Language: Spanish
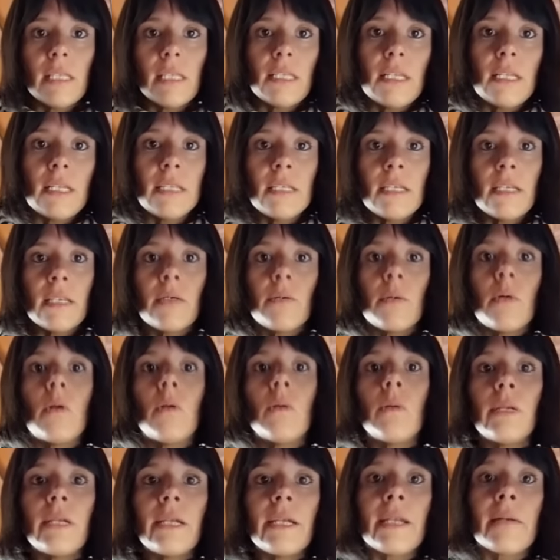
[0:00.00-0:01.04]
tratar de
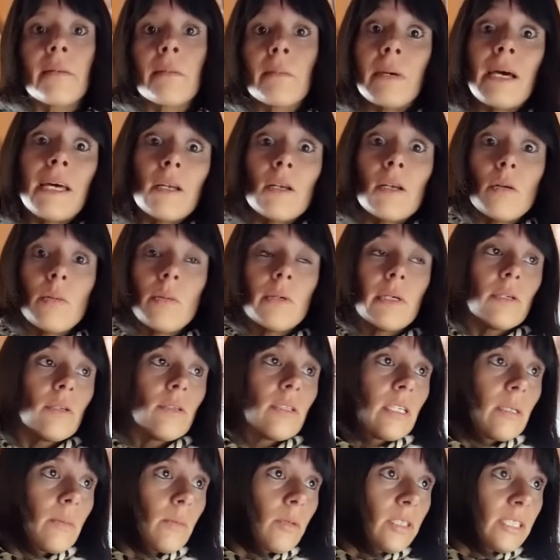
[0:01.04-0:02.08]
volver a armarlo porque no
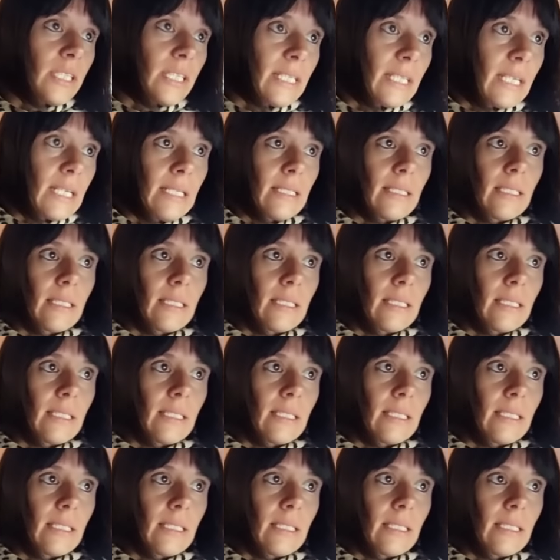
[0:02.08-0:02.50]
tenemos señal.